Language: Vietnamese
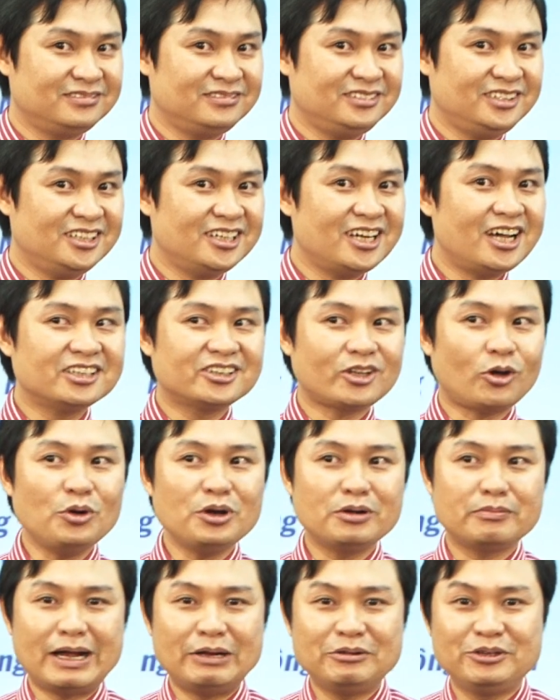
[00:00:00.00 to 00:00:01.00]
nhưng lớn tuổi
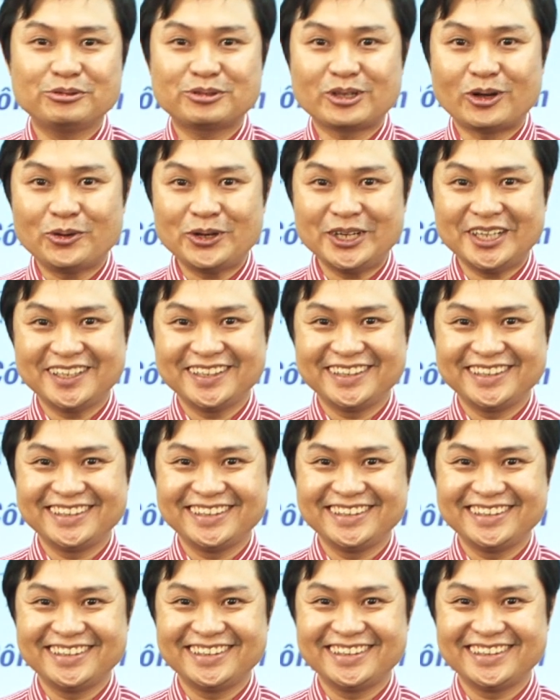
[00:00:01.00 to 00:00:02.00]
là bao nhiêu tuổi
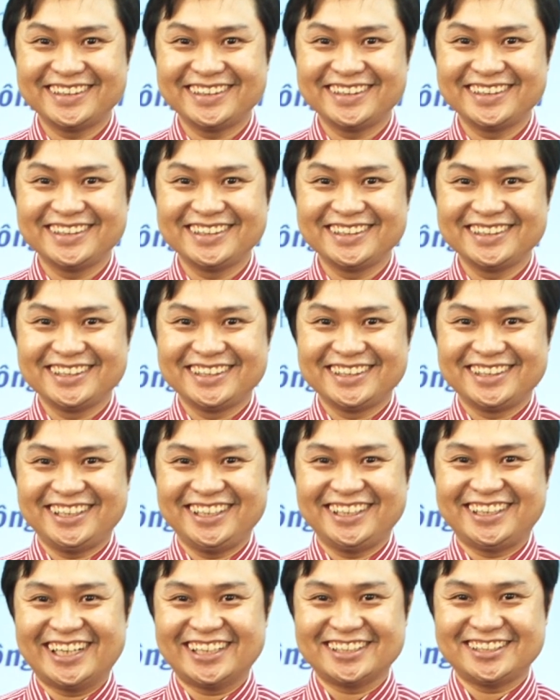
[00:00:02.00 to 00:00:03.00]

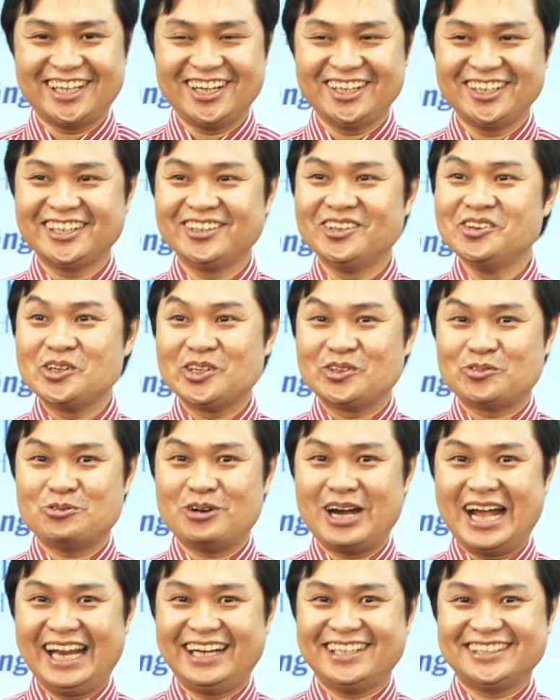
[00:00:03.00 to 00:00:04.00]
thì thật sự
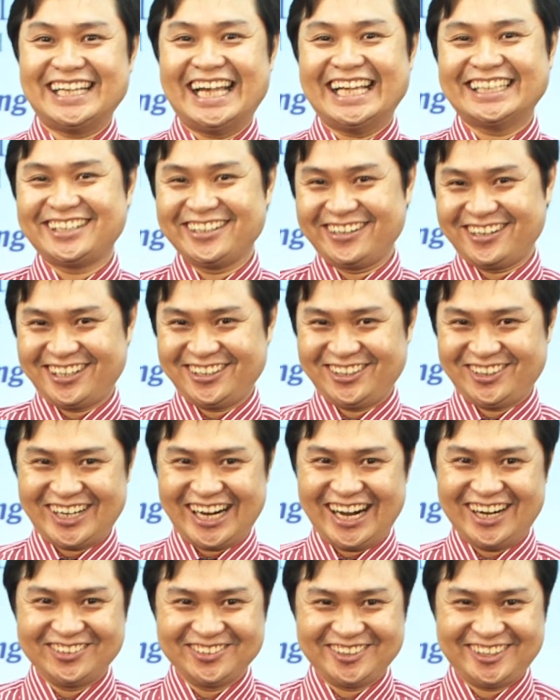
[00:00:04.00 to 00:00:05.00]
quá là xa xưa đúng
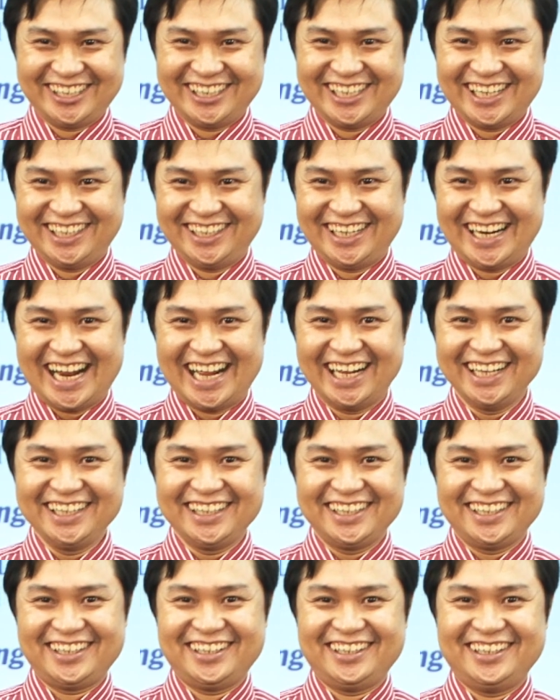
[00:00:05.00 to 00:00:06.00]
không cho nên là
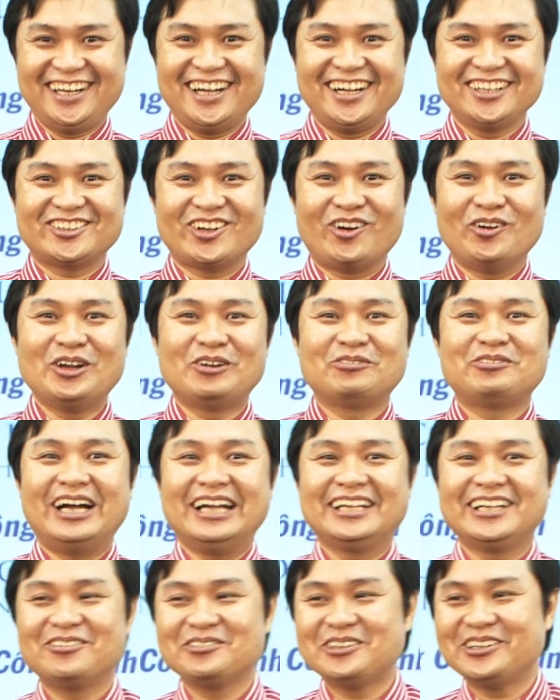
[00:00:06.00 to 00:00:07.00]
à, lớn tuổi không
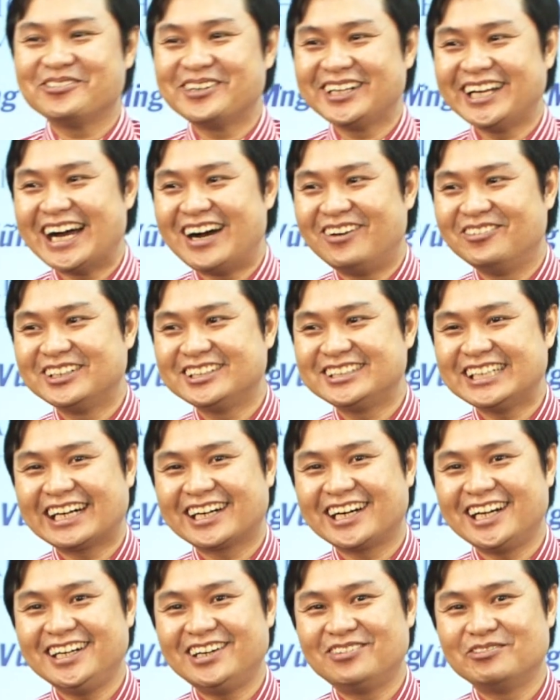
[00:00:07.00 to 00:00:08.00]
phải giống như bây giờ mình
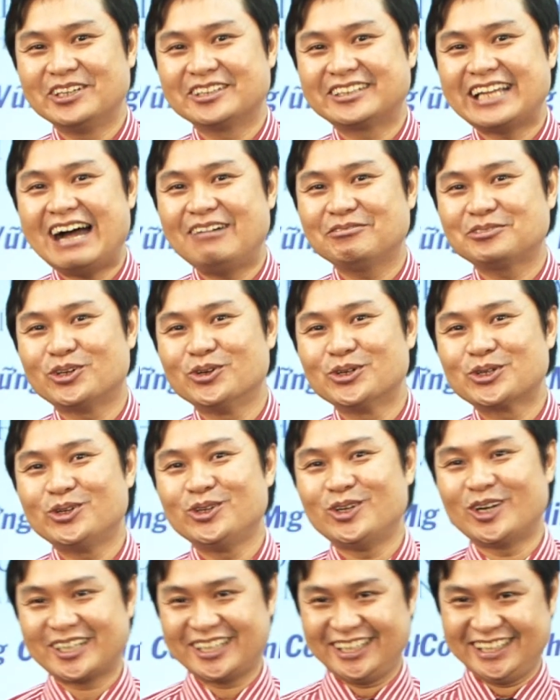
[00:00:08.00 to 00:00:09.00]
xác định là 18 tuổi có
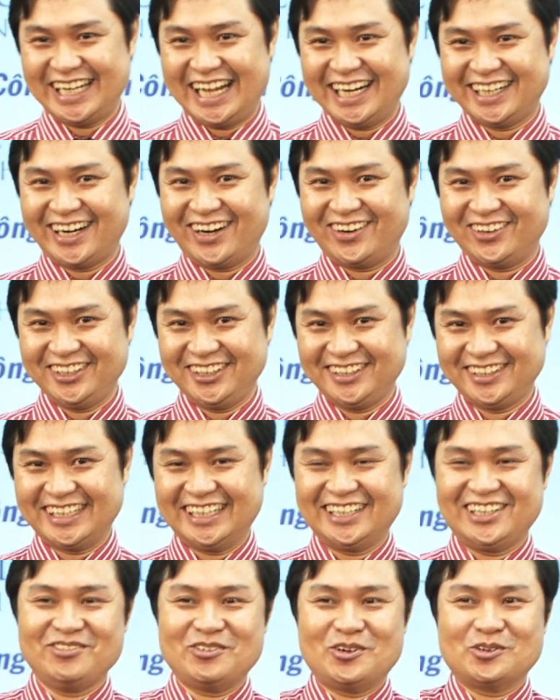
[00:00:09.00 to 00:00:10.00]
luật thì dễ rồi người
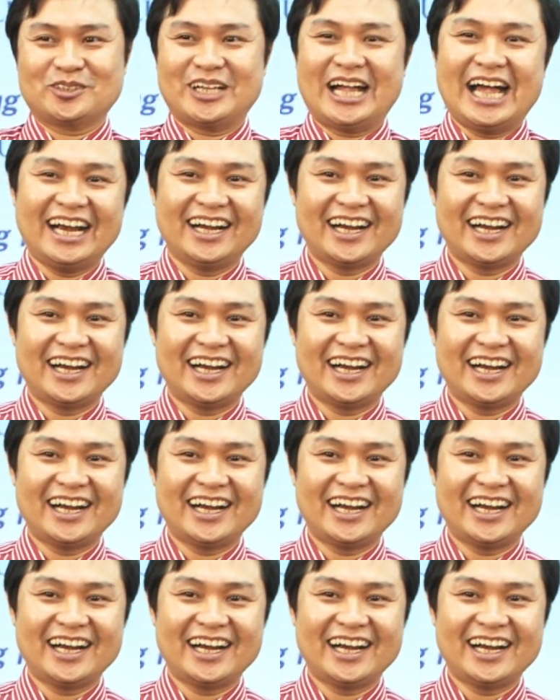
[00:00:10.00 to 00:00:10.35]
ta chỉ mô tả